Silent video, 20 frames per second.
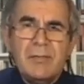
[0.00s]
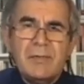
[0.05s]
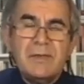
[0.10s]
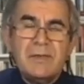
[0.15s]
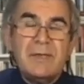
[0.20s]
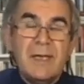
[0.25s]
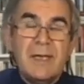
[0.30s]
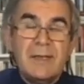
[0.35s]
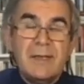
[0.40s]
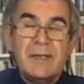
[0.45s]

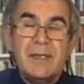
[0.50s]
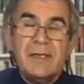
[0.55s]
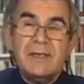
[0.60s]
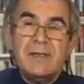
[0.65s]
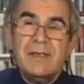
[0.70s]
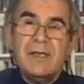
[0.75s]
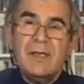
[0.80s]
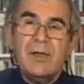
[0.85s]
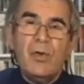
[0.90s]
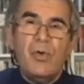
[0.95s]

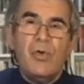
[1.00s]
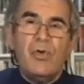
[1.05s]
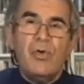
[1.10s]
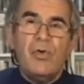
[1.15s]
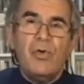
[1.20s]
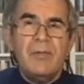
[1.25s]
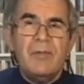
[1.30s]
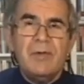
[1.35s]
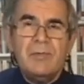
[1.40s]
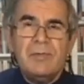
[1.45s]
kentlerde
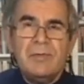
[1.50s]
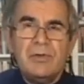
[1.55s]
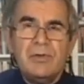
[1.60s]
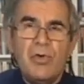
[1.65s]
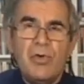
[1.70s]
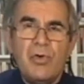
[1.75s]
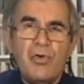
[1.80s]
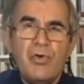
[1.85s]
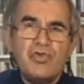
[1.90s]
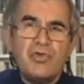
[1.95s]
önemli bir
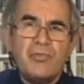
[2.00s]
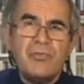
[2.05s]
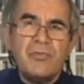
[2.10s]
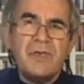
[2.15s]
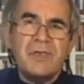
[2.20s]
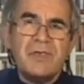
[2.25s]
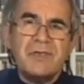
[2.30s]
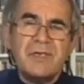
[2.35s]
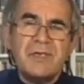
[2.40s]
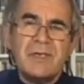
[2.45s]
dönüşüm
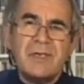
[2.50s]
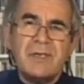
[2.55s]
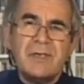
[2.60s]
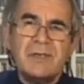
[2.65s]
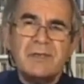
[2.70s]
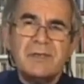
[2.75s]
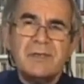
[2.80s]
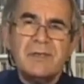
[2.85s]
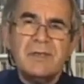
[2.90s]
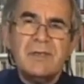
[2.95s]

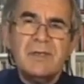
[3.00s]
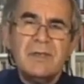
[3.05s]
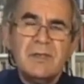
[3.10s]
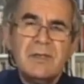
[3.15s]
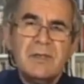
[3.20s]
gerçekleşti.